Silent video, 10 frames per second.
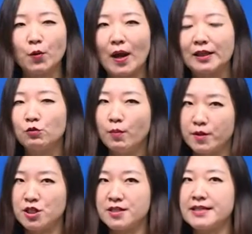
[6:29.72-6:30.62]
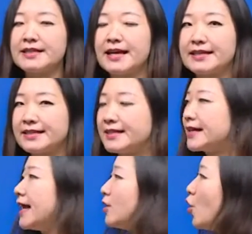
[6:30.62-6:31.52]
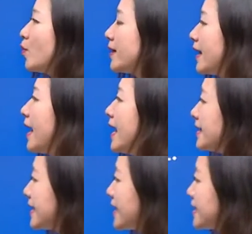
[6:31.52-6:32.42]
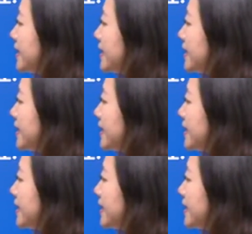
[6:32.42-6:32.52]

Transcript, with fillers: 的话呢，我们直接在词干的后面呢加这